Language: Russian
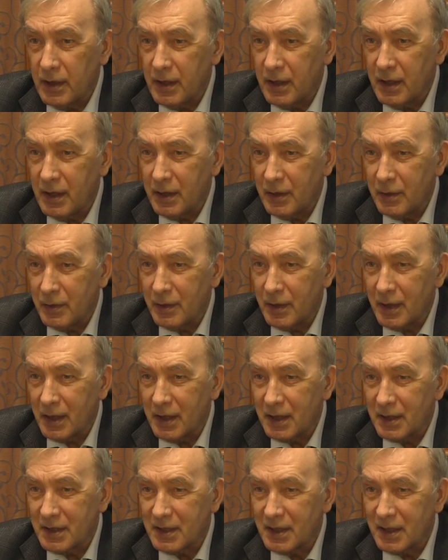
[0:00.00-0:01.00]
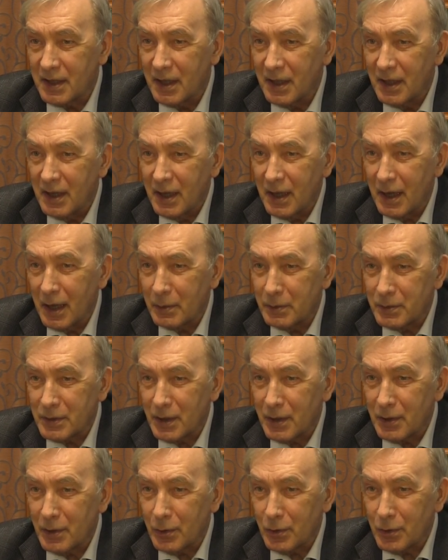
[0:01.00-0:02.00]
не является
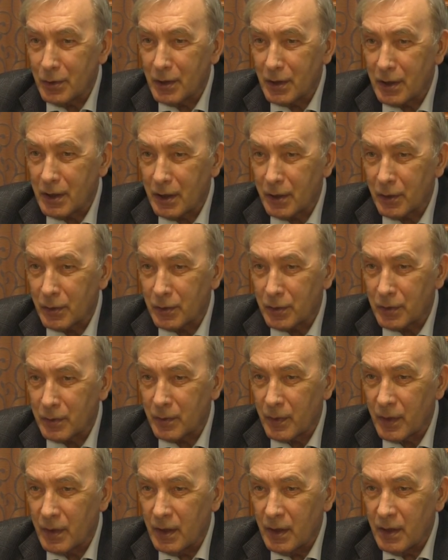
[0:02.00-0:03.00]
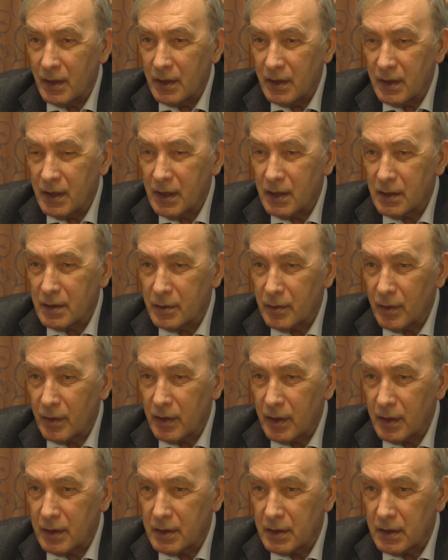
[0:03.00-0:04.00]
абсолютно хорошим. Есть
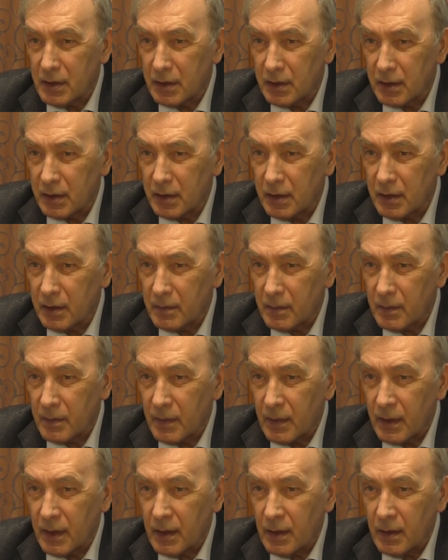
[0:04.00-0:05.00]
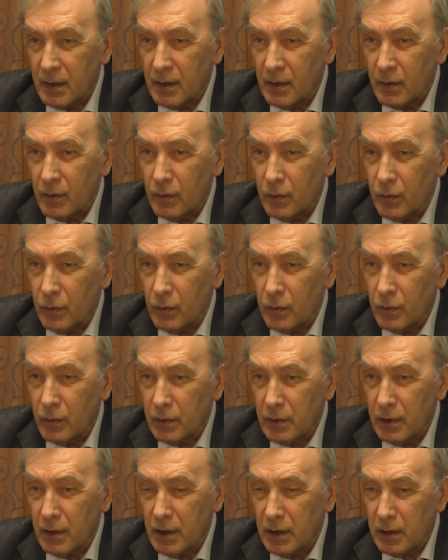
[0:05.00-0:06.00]
свои оттенки. У
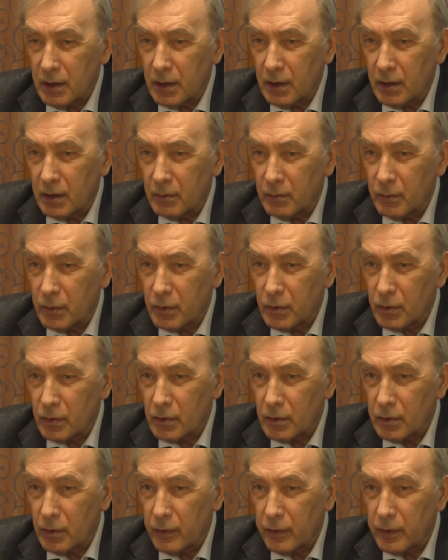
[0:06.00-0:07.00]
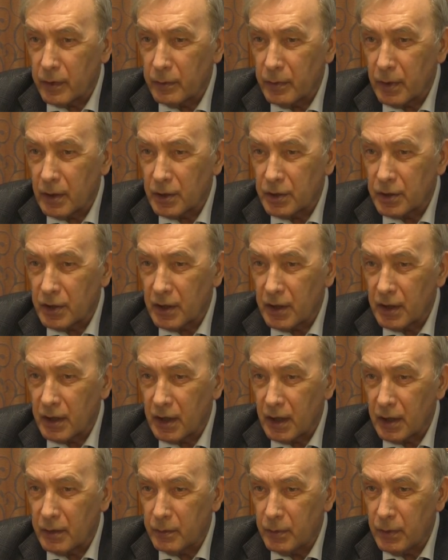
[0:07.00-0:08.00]
Клинтон, безусловно,
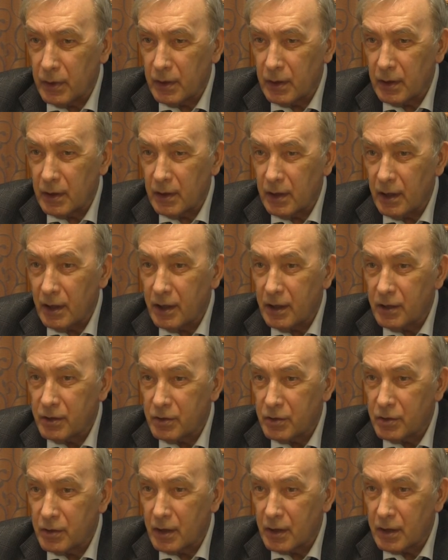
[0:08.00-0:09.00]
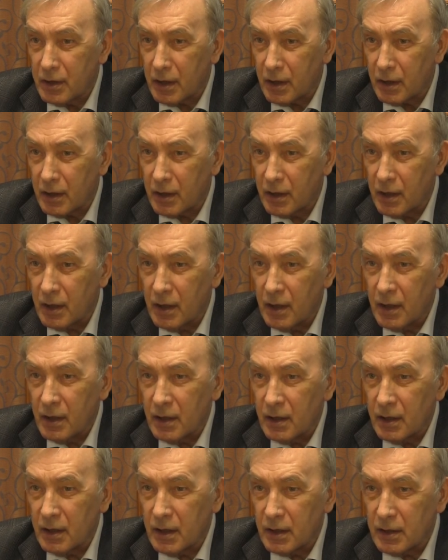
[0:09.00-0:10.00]
большая обида личная
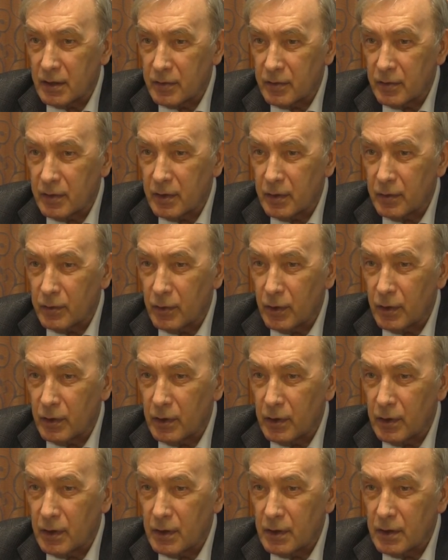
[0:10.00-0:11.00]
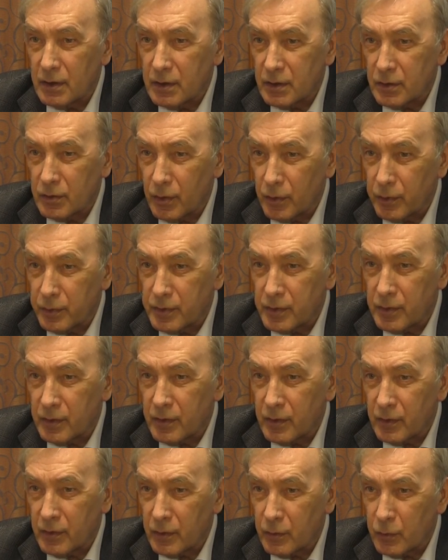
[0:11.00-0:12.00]
на своего
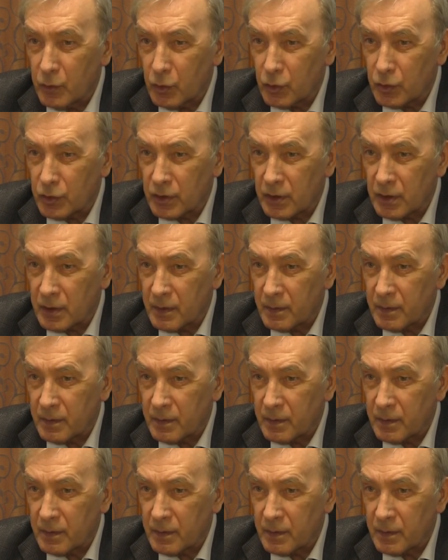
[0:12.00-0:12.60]
собственного мужа.